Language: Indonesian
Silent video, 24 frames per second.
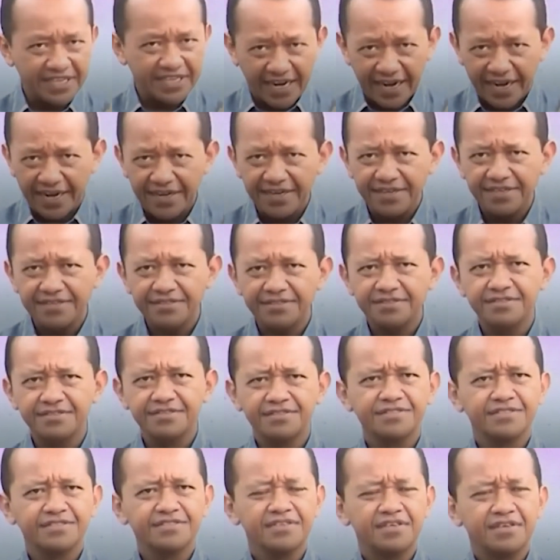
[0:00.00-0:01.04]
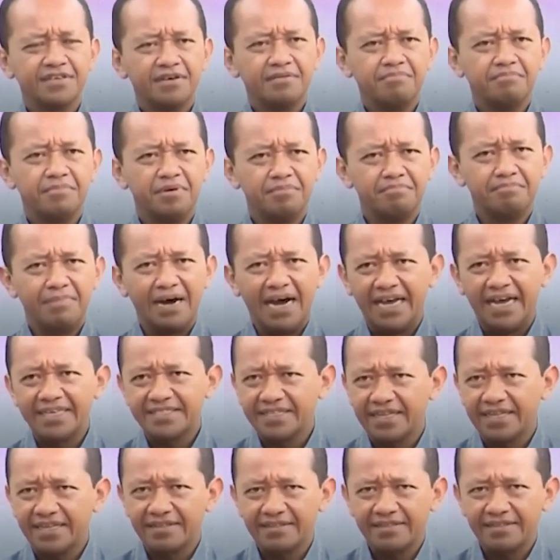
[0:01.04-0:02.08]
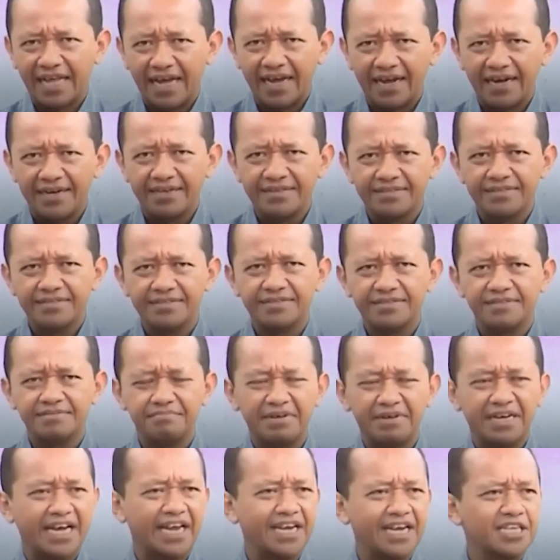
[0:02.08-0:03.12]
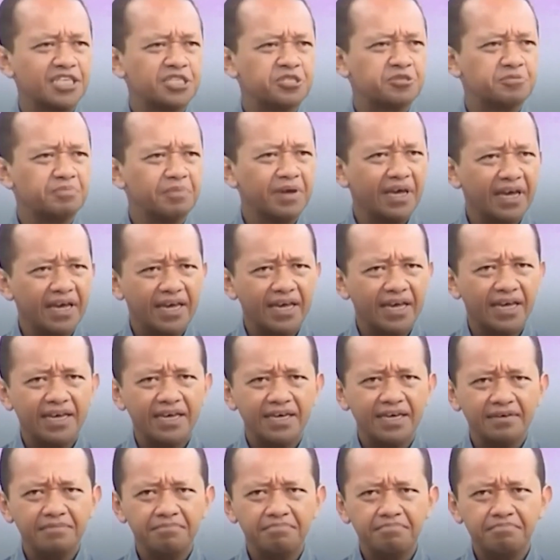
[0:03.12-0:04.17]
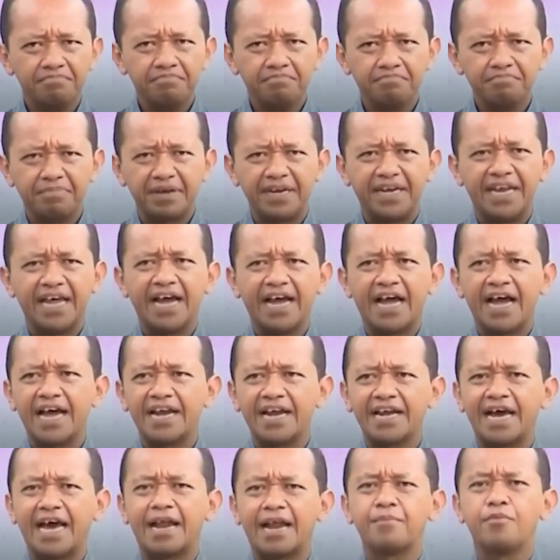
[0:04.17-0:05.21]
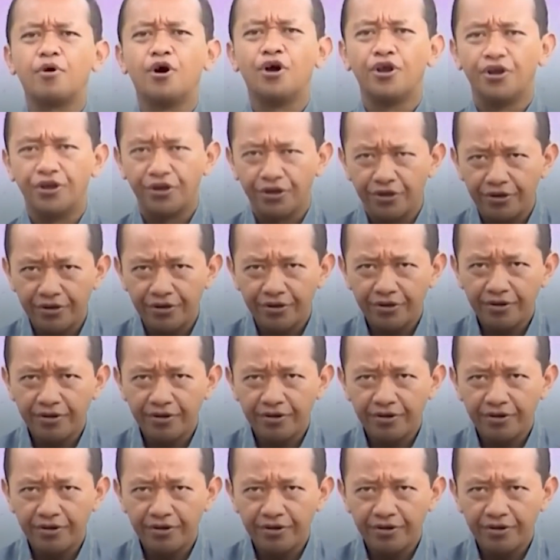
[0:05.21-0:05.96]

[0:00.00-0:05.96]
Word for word: Bahlil kerap hadir di rumah pemenangan paslon nomor urut dua tersebut. Bahkan saat debat